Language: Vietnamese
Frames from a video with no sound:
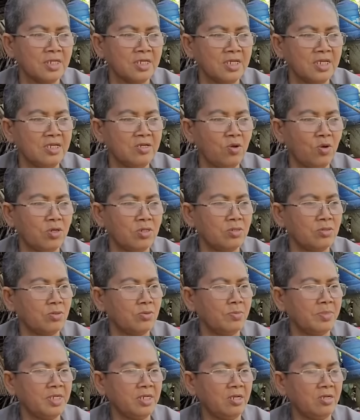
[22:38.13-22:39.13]
cái
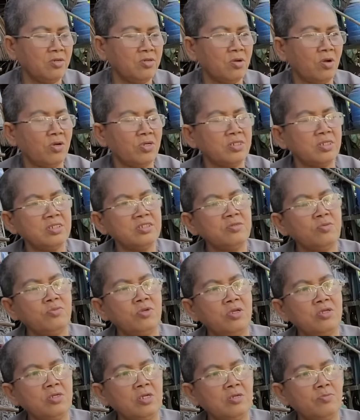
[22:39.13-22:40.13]
con mới nói ngồi cái cũng
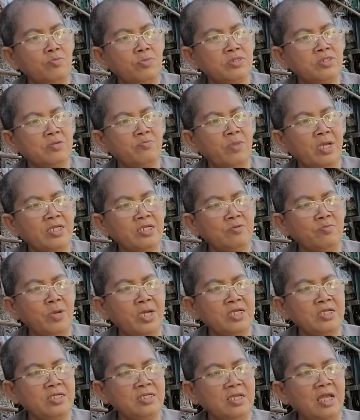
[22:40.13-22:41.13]
nói ông à, dùng bảy dùng
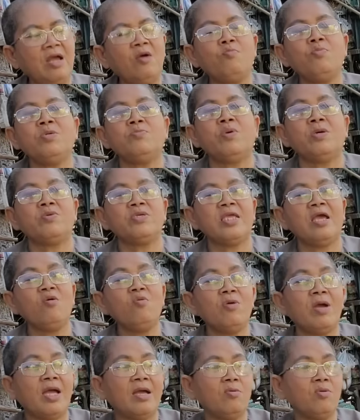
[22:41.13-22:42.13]
bảy ông minh phật giáo
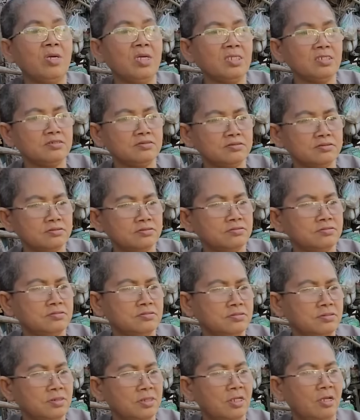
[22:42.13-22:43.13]
hòa quá
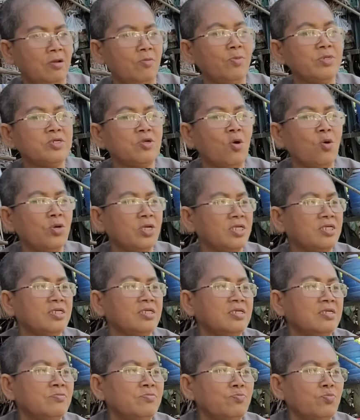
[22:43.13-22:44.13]
bên cô thì
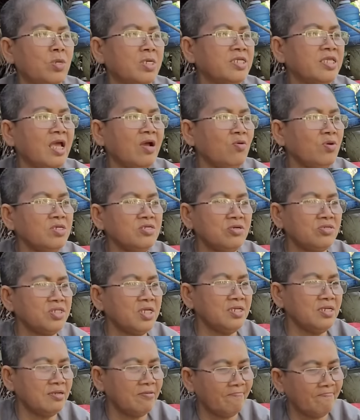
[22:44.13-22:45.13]
ừ, phật giáo ít có
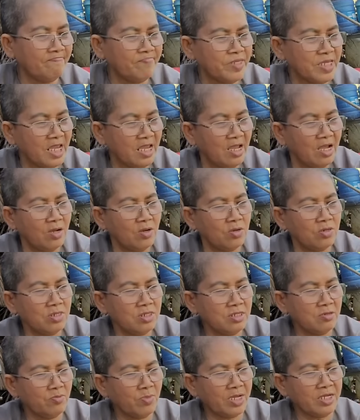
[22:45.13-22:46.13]
thích con nói
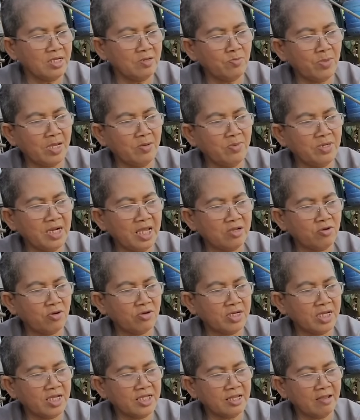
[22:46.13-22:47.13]
dì bảy dì bảy bữa nay
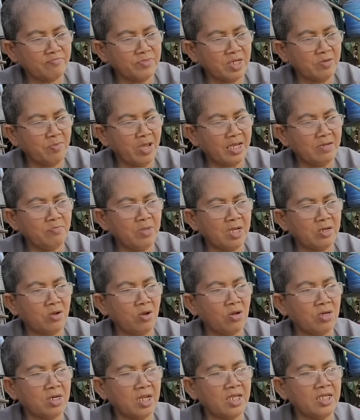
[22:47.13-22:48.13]
con ghé thăm dì bảy mà
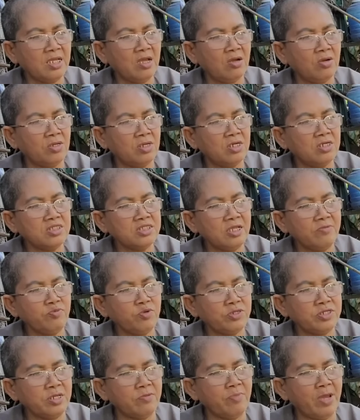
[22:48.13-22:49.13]
con để hồi hướng tiếp
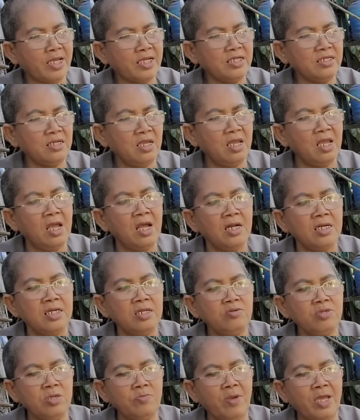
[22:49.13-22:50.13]
cho dì bảy
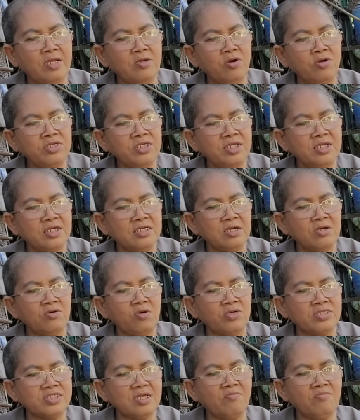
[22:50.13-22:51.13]
nếu dì bảy có duyên nó
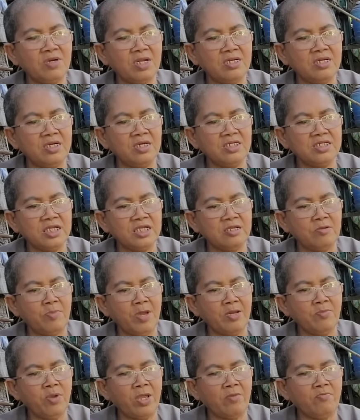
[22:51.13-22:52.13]
còn sống lại nữa thì dì
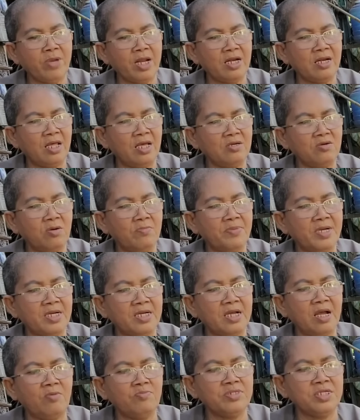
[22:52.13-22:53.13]
bảy khỏe mạnh lại còn bằng
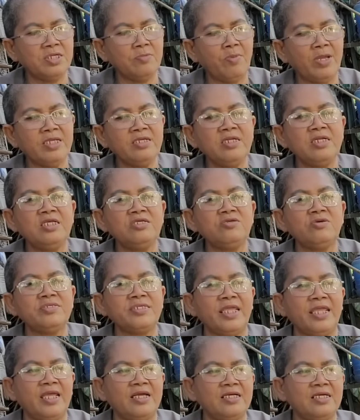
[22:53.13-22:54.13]
không thì dì bảy đi cho
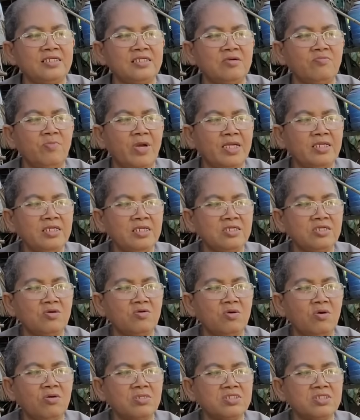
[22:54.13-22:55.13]
nhẹ dì bảy dừng cho
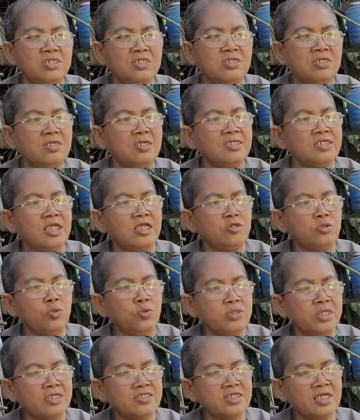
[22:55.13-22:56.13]
con xin chị
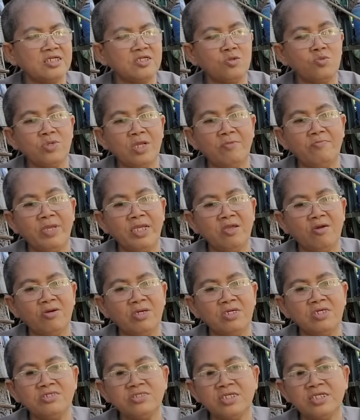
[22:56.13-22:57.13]
chú giảng sanh chú đại bi hồi
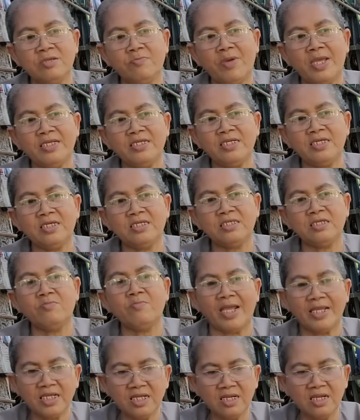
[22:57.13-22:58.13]
hướng cho dì bảy nha dì
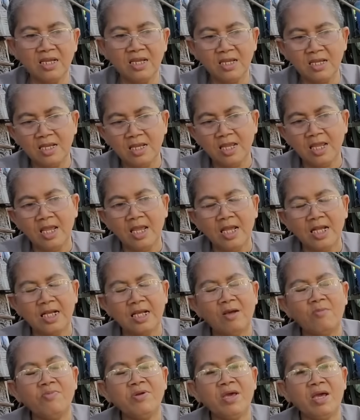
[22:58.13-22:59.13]
bảy
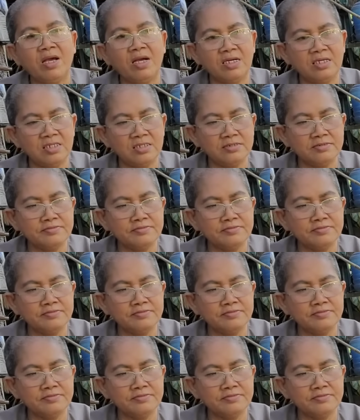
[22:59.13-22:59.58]
chồng nó ừ